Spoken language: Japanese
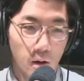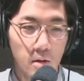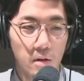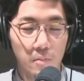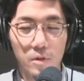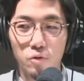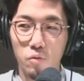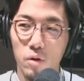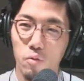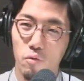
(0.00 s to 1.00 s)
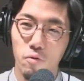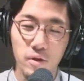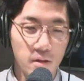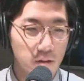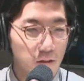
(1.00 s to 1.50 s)
うはいまあ小学校5
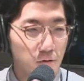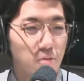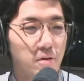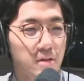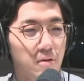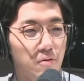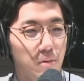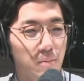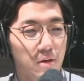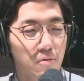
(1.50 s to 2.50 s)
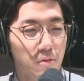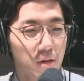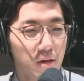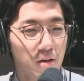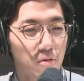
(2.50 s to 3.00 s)
年生ぐらいとかになるとやっぱりこう
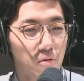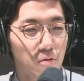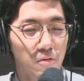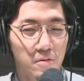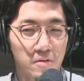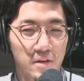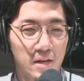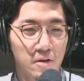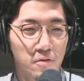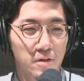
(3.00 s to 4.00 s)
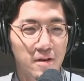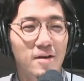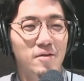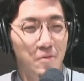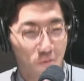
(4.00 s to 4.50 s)
ねあの
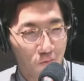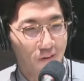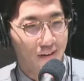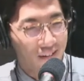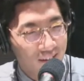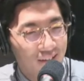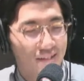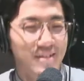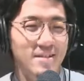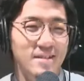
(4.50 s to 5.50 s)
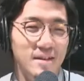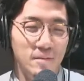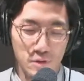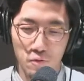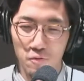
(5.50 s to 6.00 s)
キック・ザ・カンクルとかが
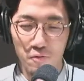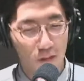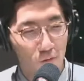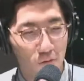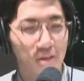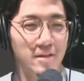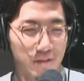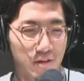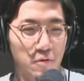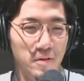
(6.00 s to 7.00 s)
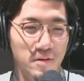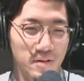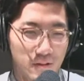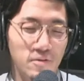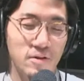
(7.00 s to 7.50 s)
小5でそれなんですけどま
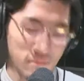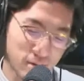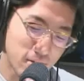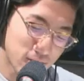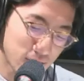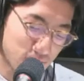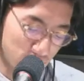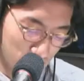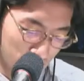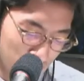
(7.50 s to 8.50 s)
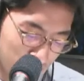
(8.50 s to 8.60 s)
あ、でそれか、カンクルとか